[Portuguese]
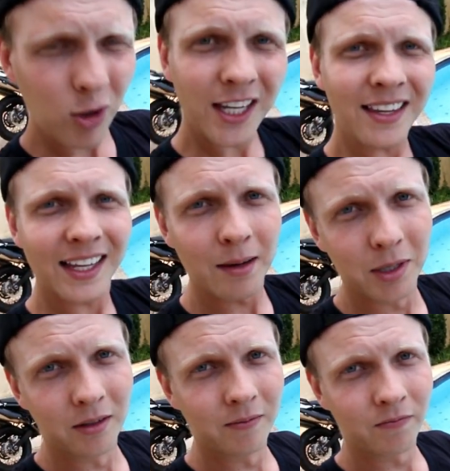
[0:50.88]
vou tentar,
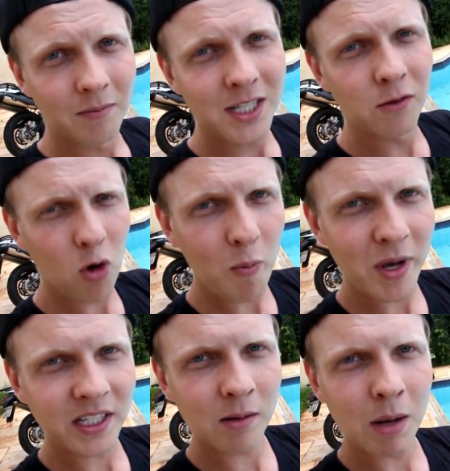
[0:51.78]
mano. Mas eu vou
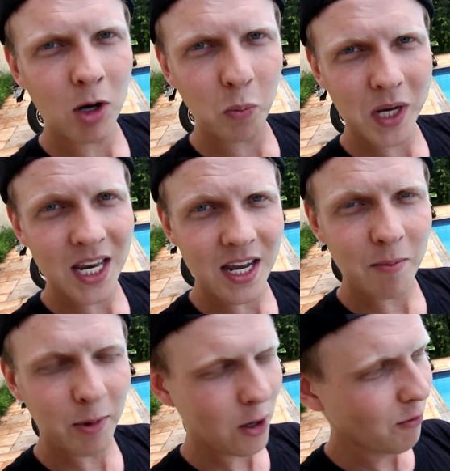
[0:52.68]
começar numa moto
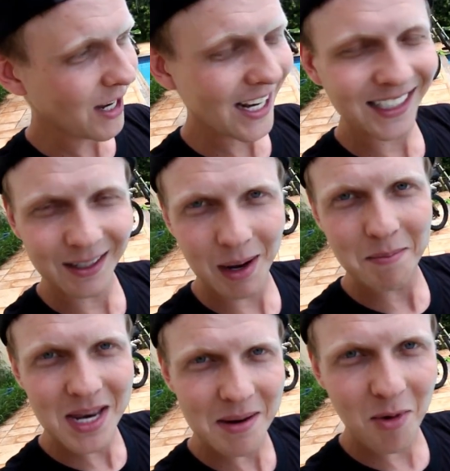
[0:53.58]
pequenininha, porque eu vi que eles têm uma
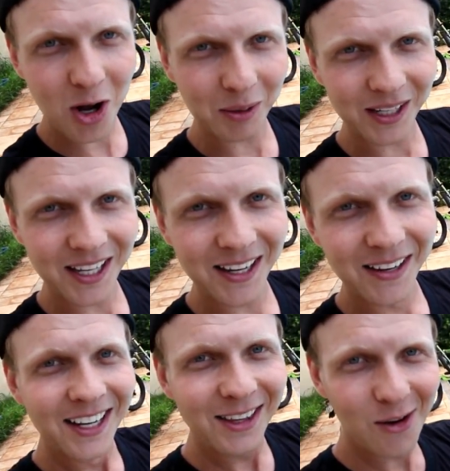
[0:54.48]
mini moto aqui.
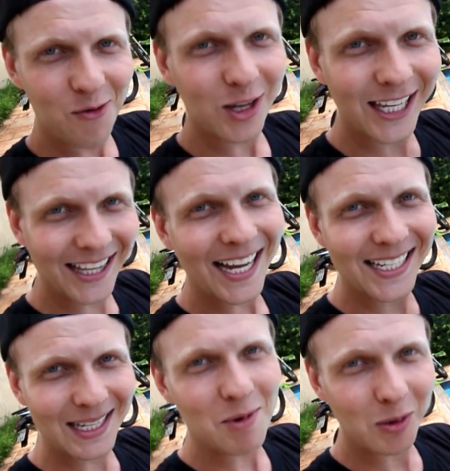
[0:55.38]
Então eu vou tentar
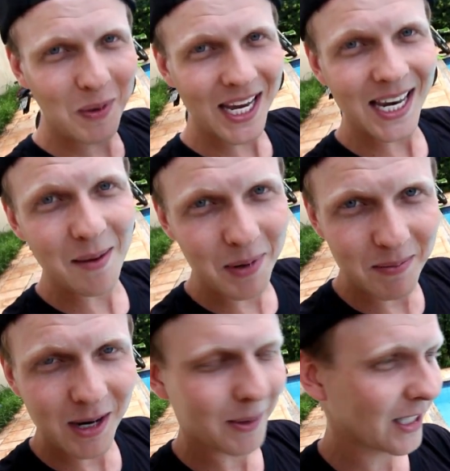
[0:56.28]
nessa moto pequenininha
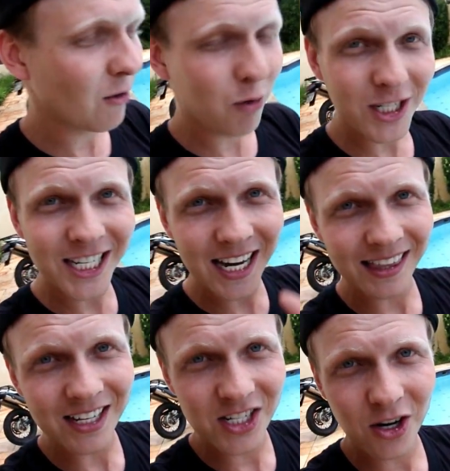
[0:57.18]
primeiro, porque se eu for
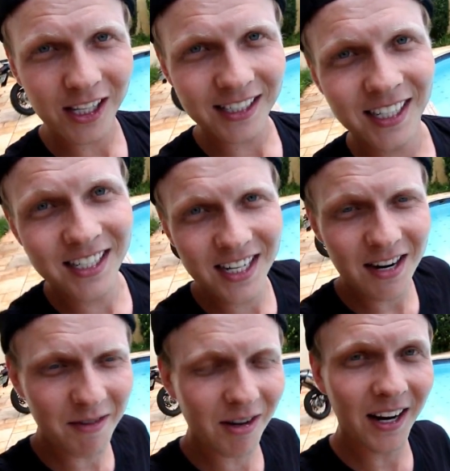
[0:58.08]
direto na XJ6, vocês
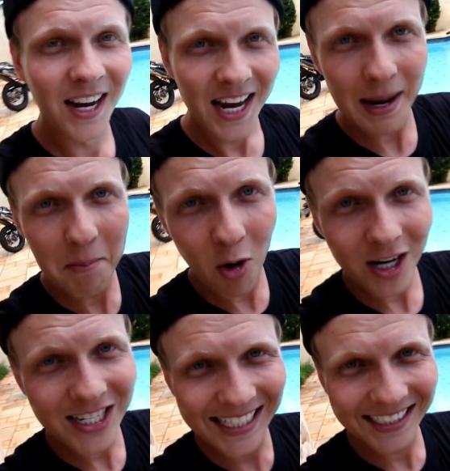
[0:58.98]
já viram, né? É morte na